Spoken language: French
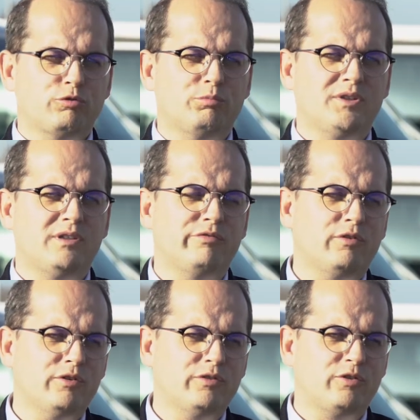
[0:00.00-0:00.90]
sur le Made in
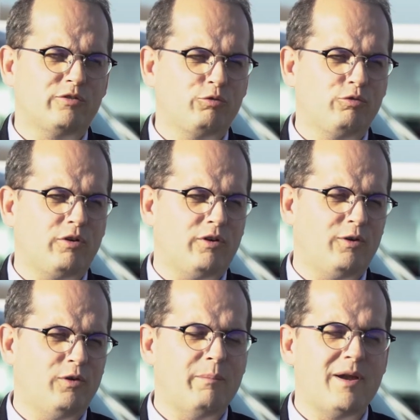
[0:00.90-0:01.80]
France, sur euh,
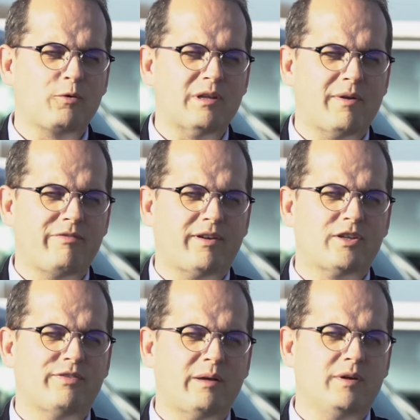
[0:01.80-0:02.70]
le label qu'on appelle
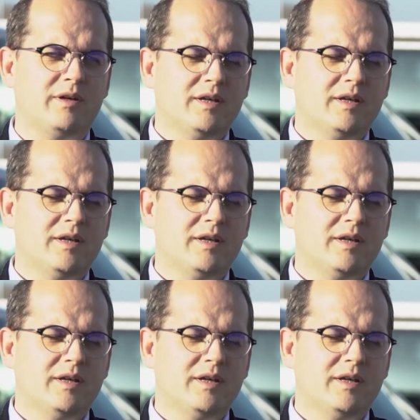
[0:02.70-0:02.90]
French Fab,